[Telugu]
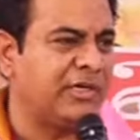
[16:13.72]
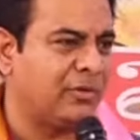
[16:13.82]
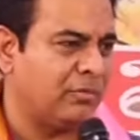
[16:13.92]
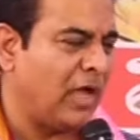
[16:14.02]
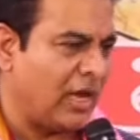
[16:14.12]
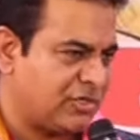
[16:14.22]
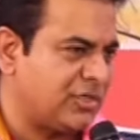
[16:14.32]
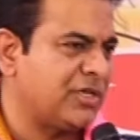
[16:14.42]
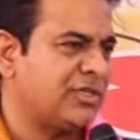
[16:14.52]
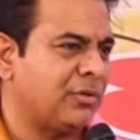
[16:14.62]
పెట్టారు అరెస్ట్
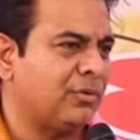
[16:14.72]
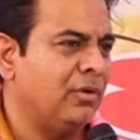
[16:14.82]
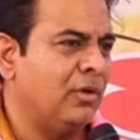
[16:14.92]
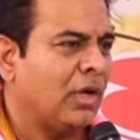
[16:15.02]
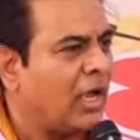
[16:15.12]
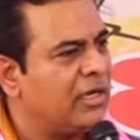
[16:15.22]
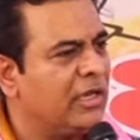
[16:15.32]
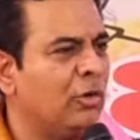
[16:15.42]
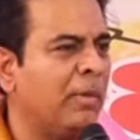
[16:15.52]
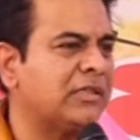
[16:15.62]
చేశారు కానీ
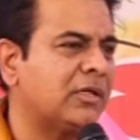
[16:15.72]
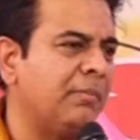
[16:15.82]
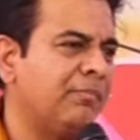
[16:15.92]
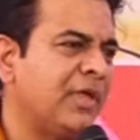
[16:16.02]
నీళ్లు మాత్రం